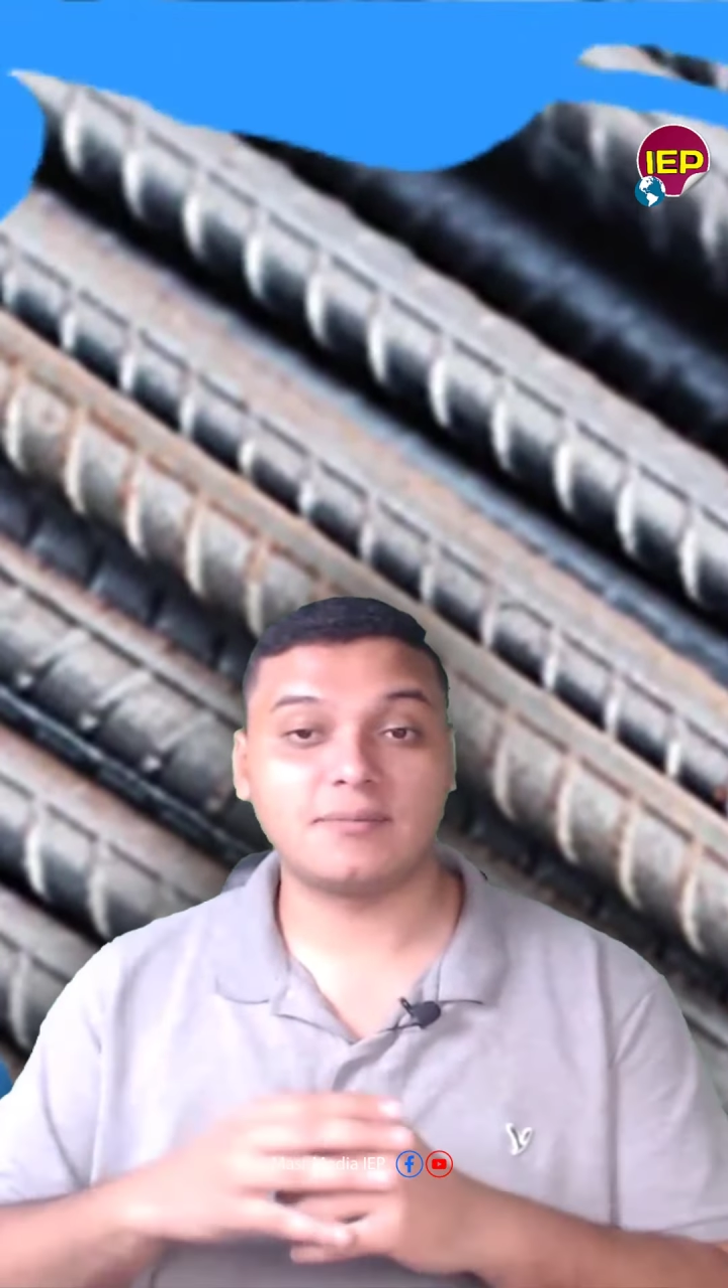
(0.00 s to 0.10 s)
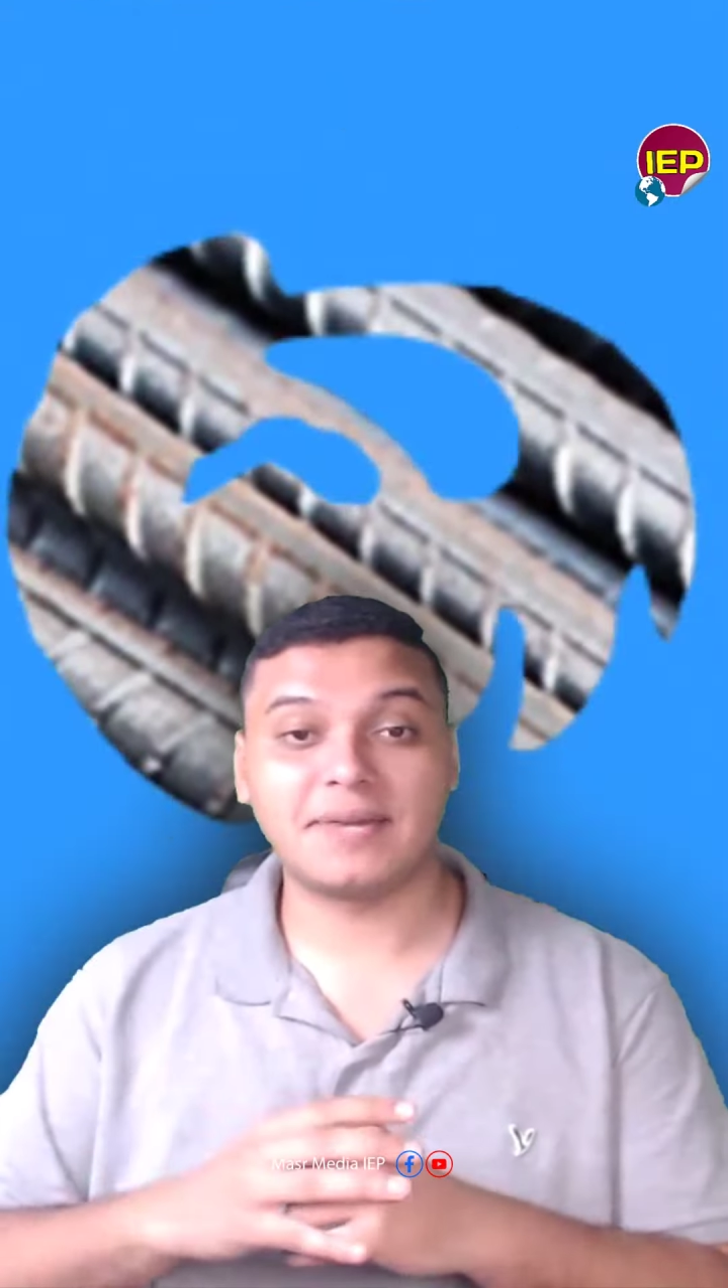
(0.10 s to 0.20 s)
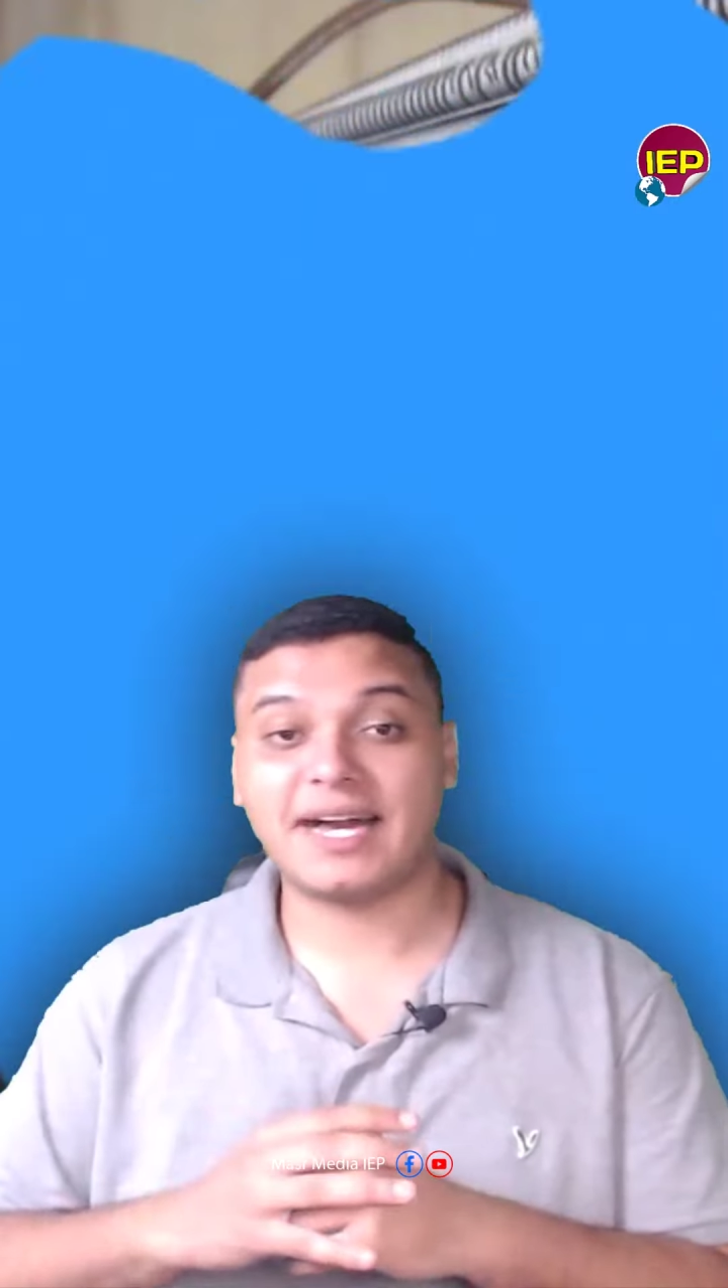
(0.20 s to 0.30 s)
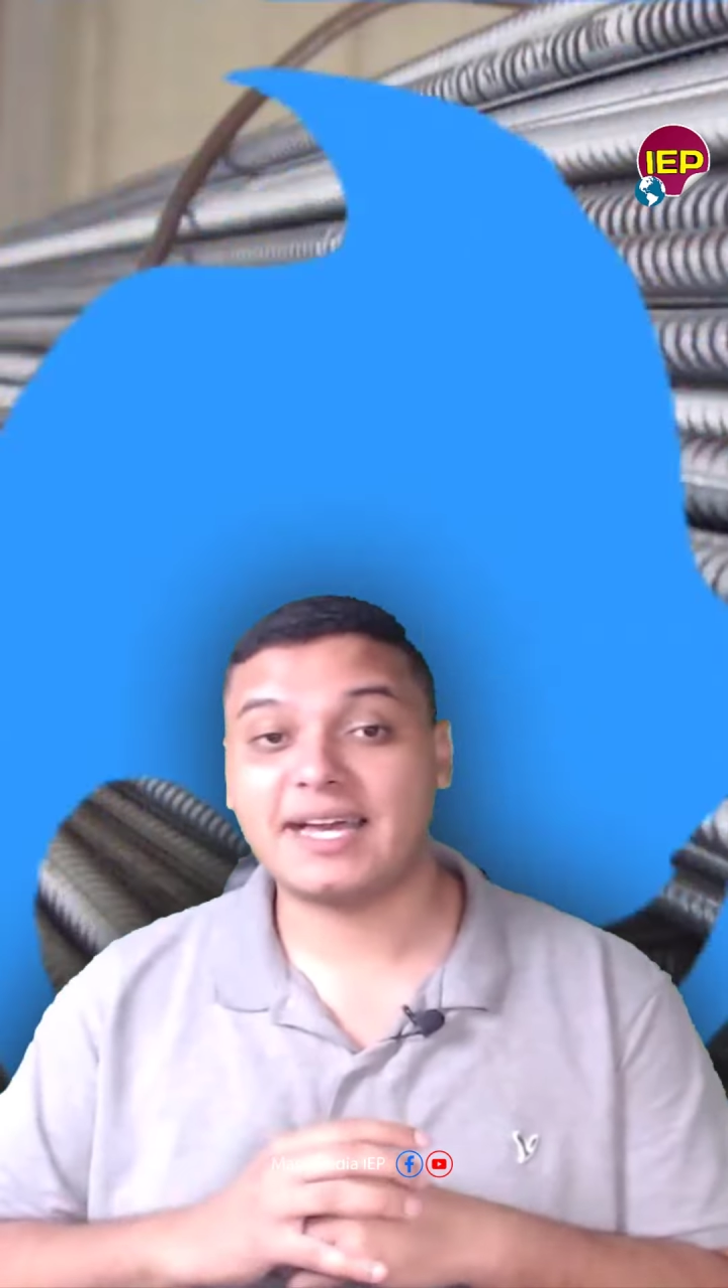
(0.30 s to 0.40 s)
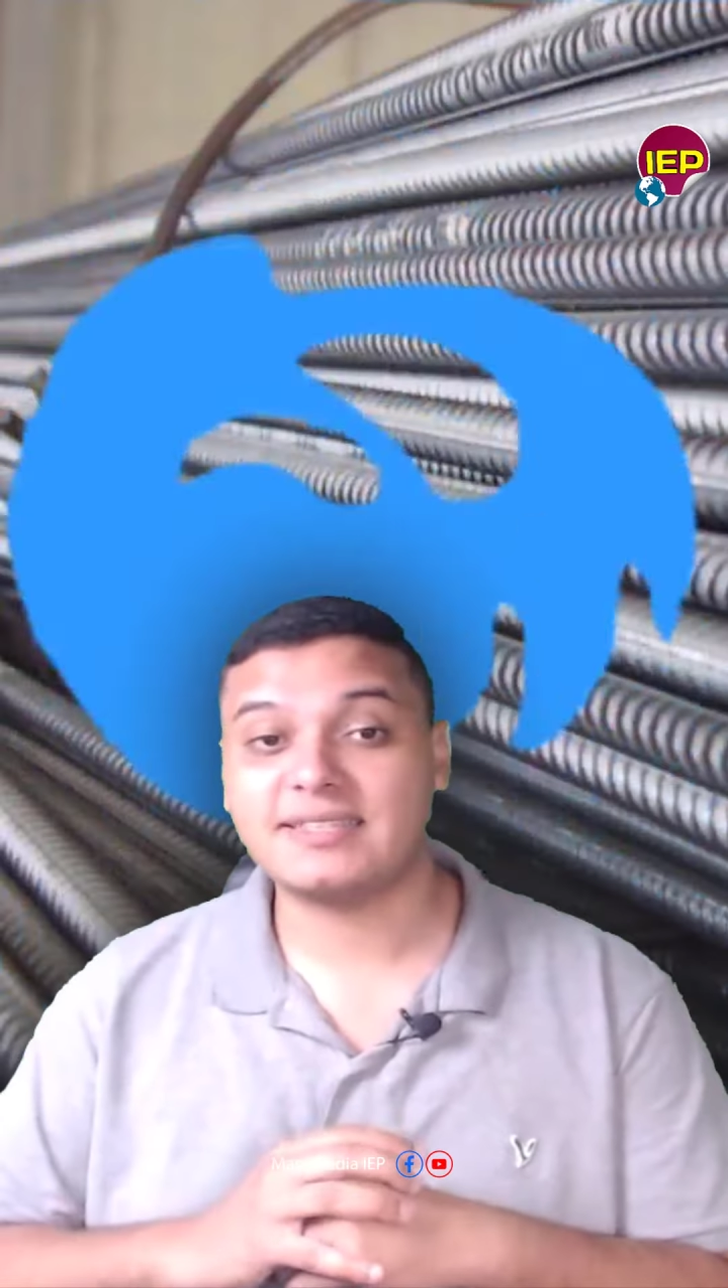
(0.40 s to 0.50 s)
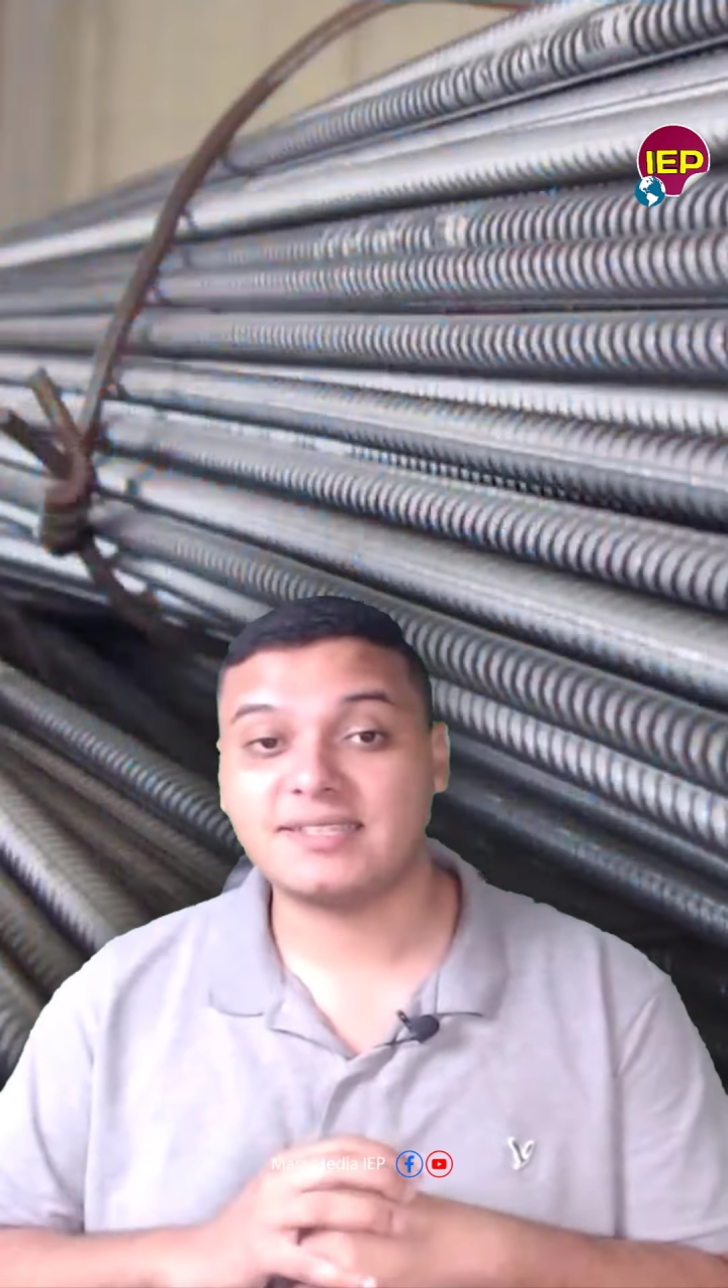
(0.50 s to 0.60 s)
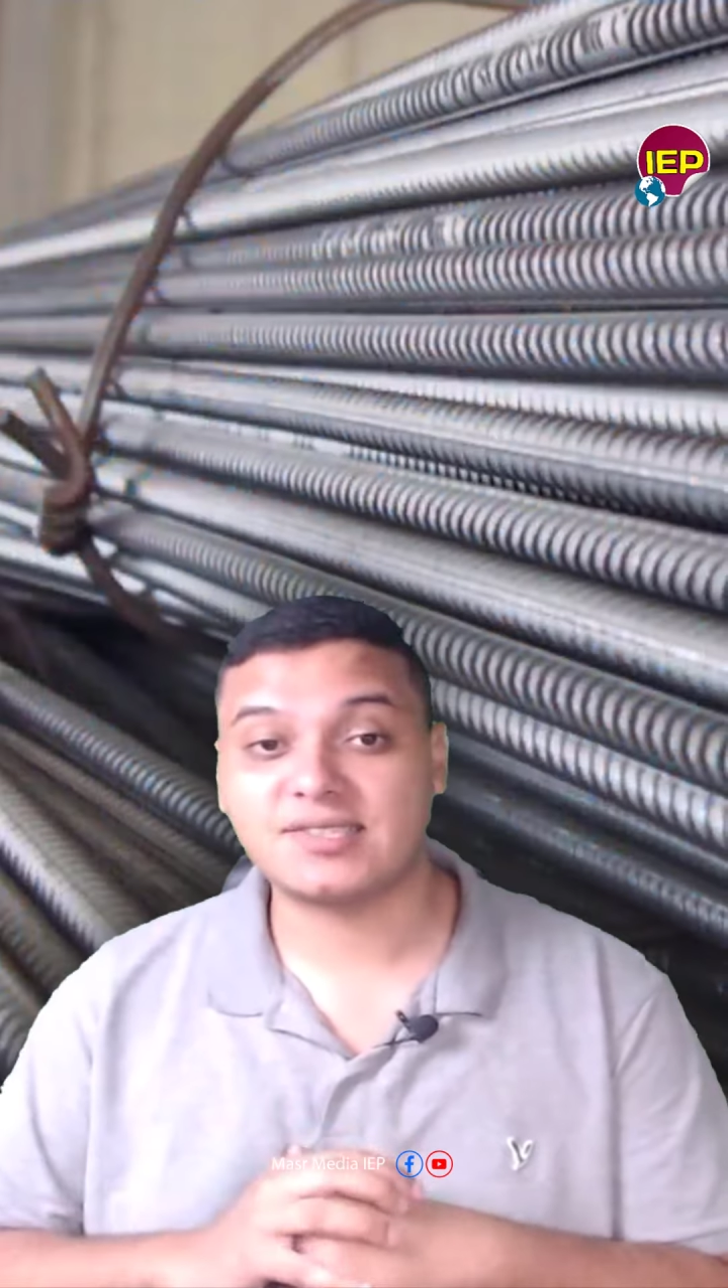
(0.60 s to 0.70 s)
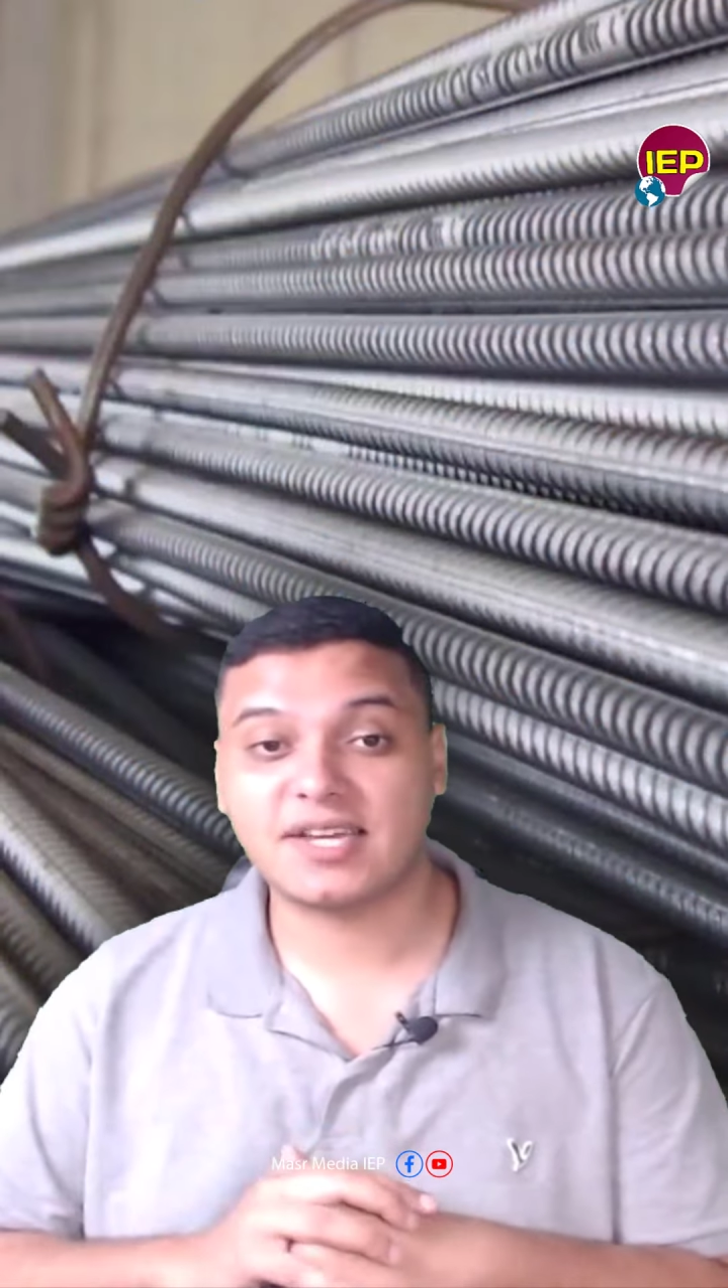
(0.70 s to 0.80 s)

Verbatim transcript: المعادي